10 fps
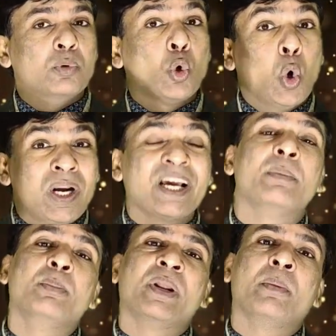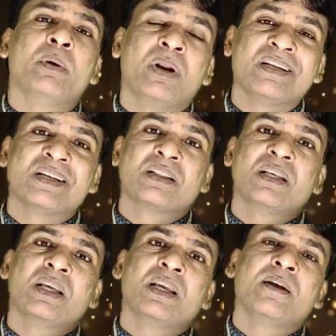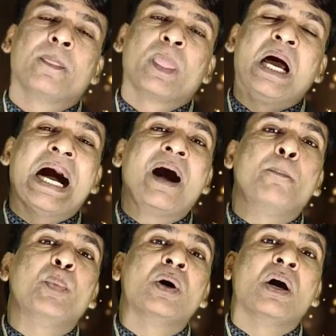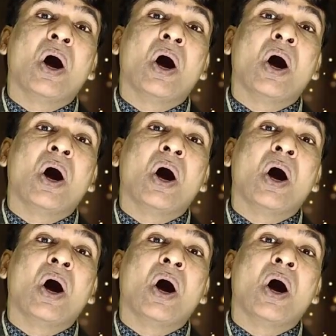गोल्ड का भी पिरामिड बना सकते हैं आप